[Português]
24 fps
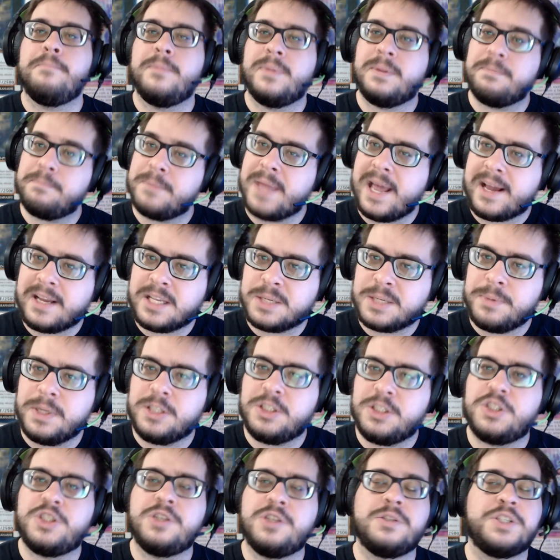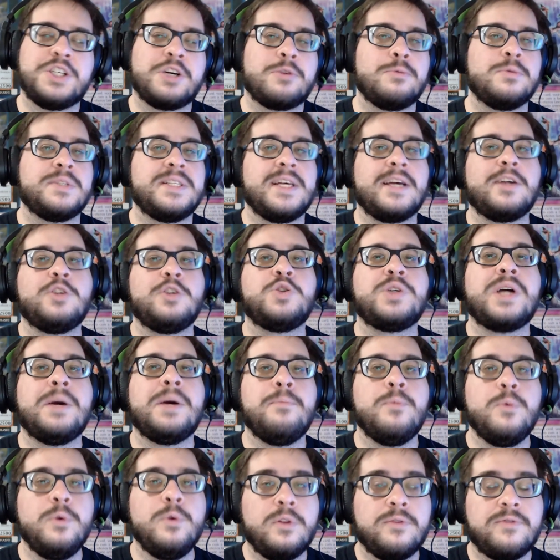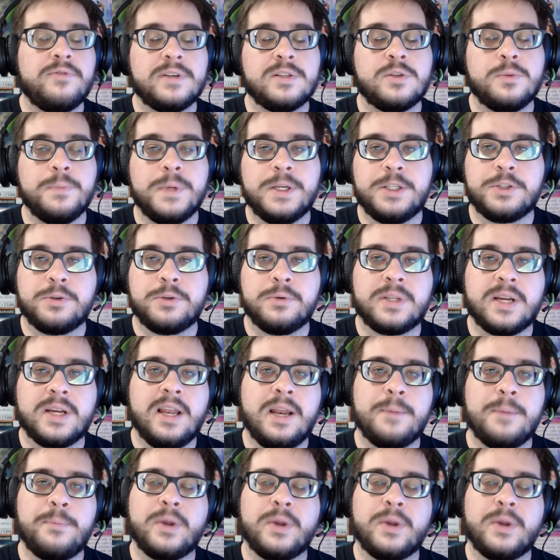Dex Magician já consegue jogar muito facilmente contra ele,